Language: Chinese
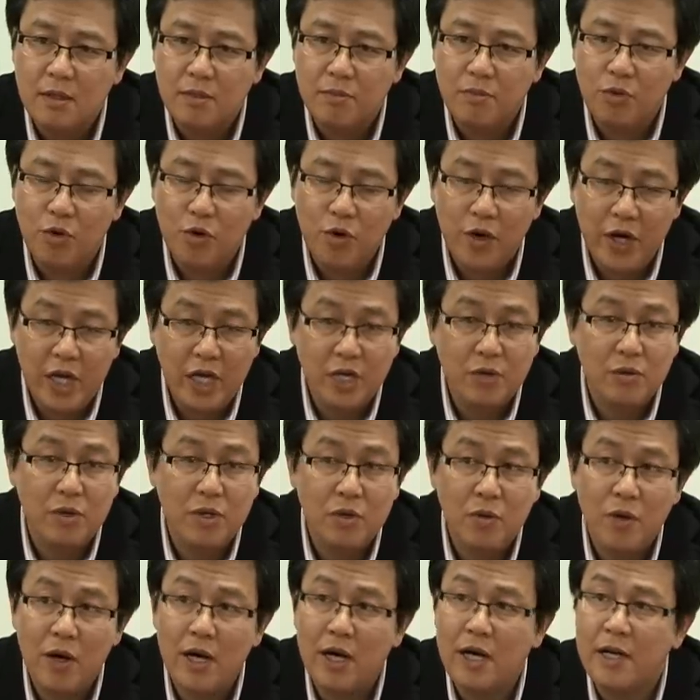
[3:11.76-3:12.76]
抹黑的
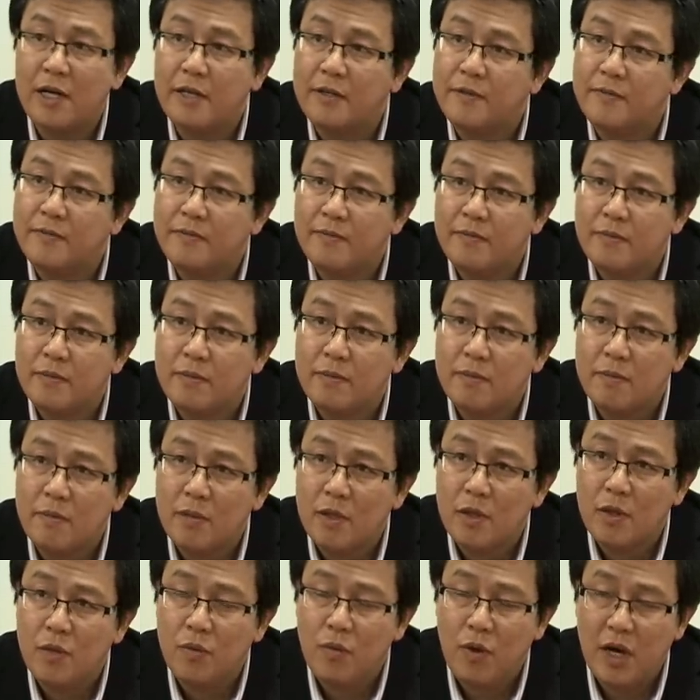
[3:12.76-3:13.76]
文化、
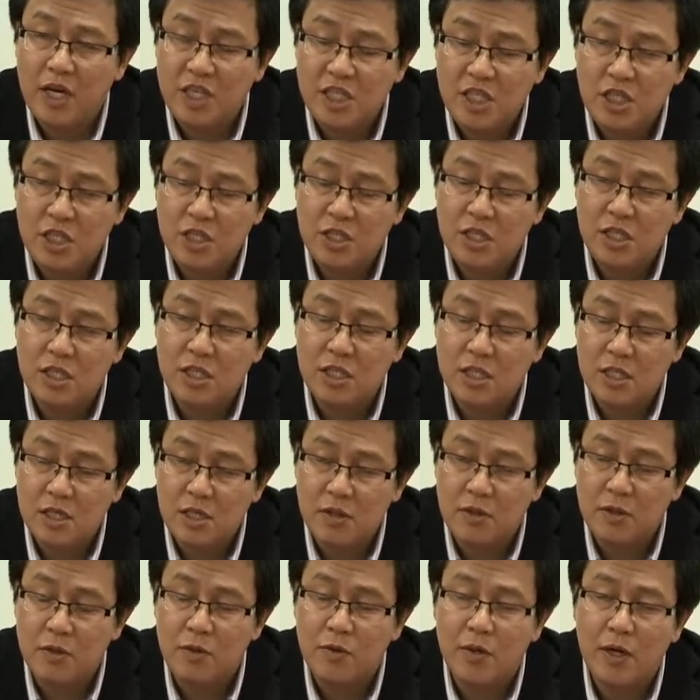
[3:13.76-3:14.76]
歪曲事实
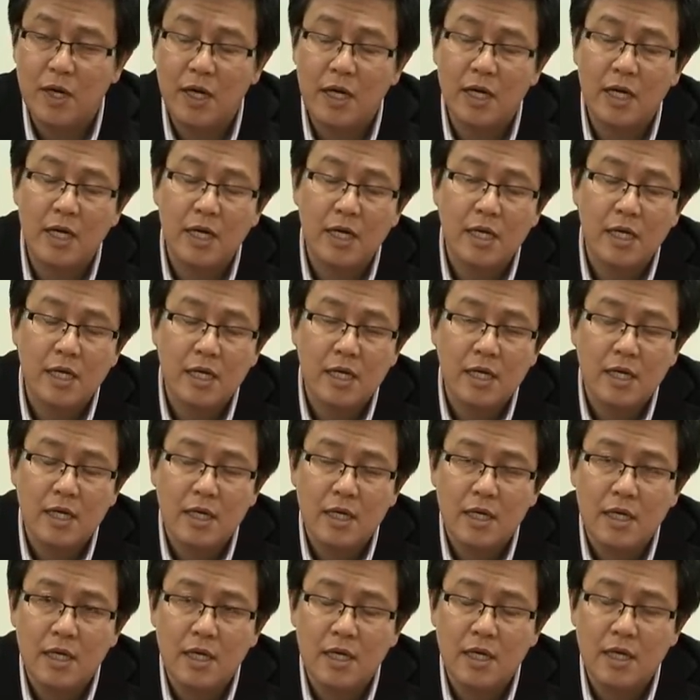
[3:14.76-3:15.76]
的文化，
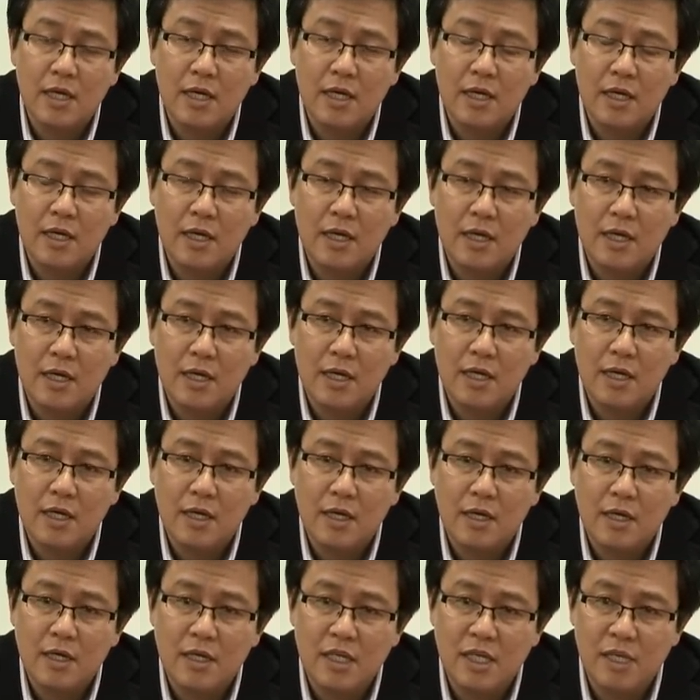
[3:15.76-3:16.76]
呃，
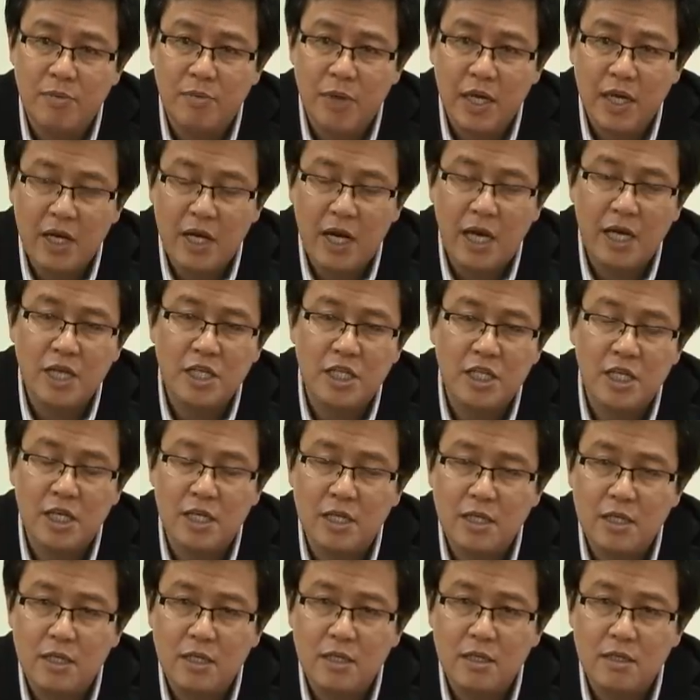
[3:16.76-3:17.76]
以偏概
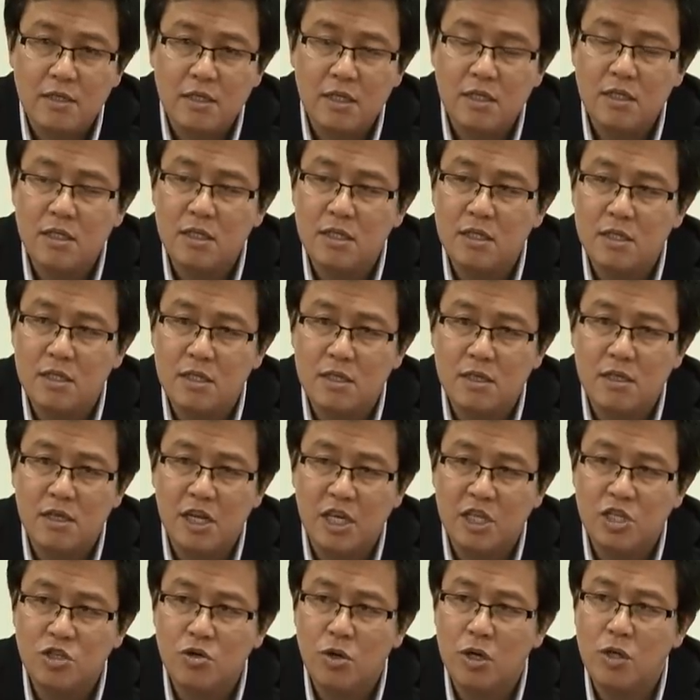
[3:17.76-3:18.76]
全，甚至
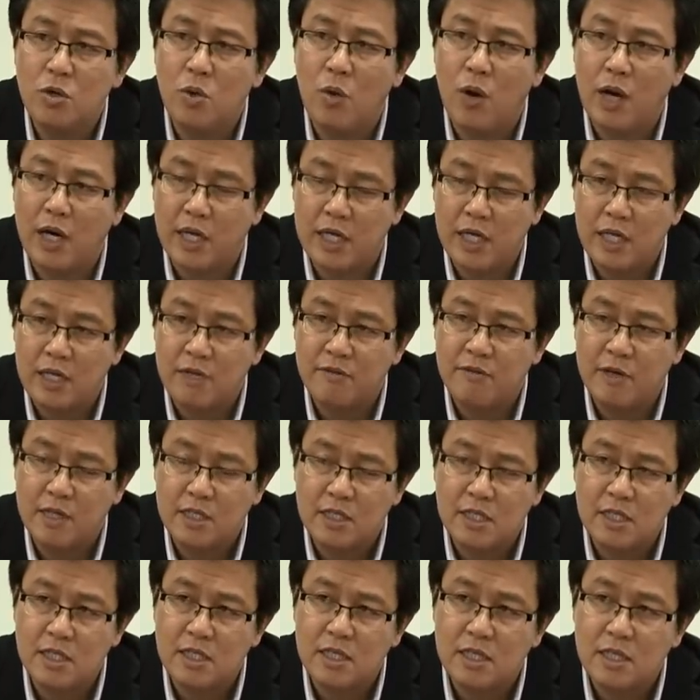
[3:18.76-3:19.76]
连串谎言的
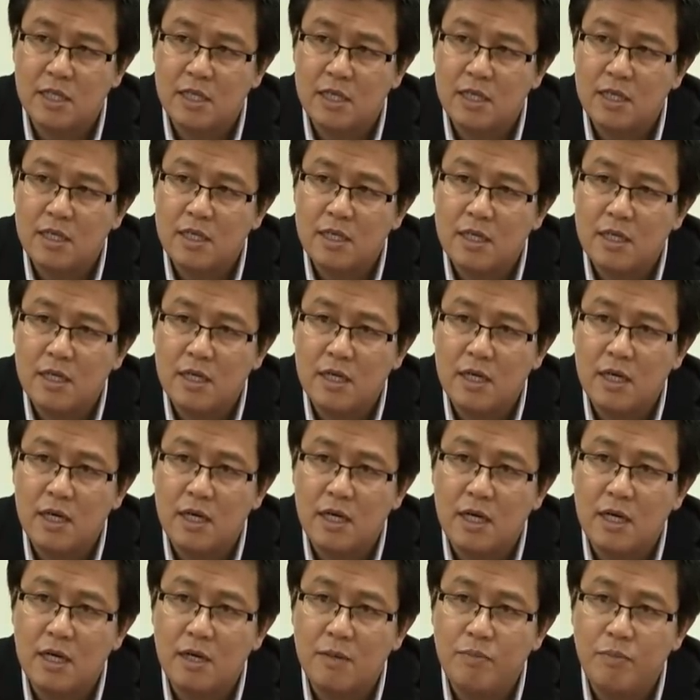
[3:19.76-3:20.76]
方式，
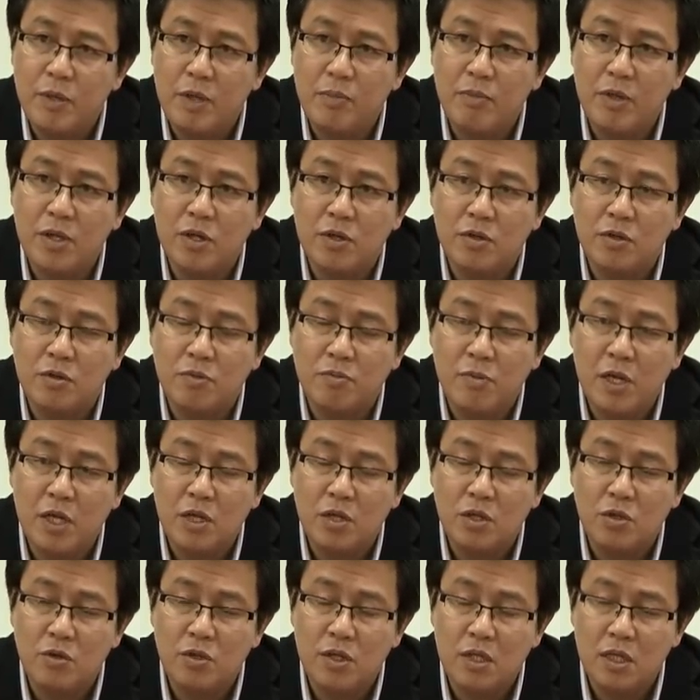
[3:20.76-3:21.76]
并没有
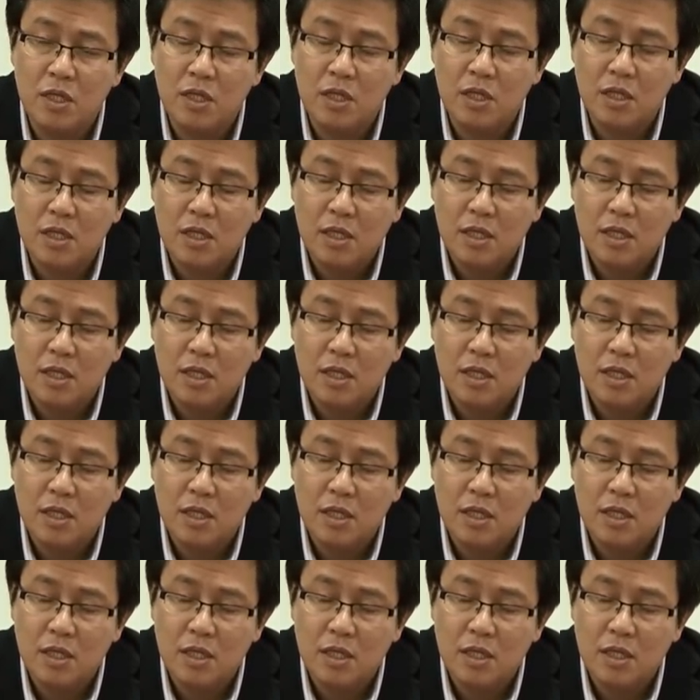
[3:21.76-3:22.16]
面对